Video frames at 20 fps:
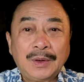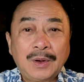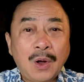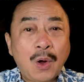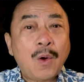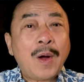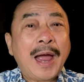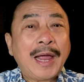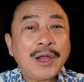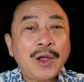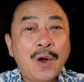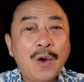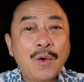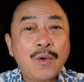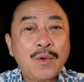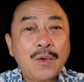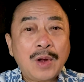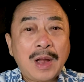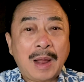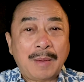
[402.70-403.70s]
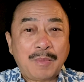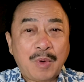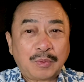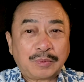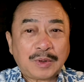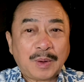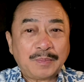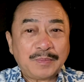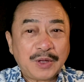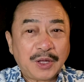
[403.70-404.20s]
Ohio là một
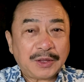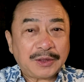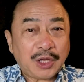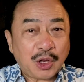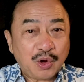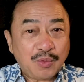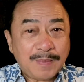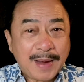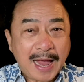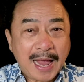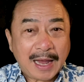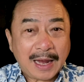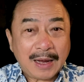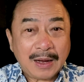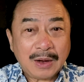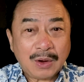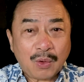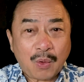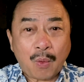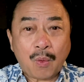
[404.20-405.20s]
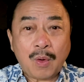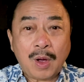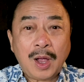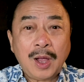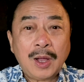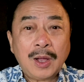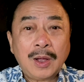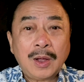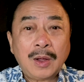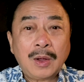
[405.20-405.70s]
trong những tiểu bang của
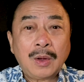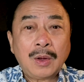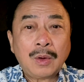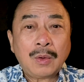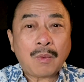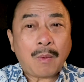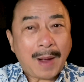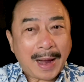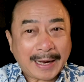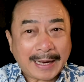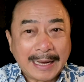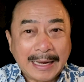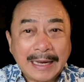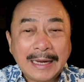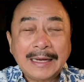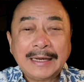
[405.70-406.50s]
Hoa Kỳ.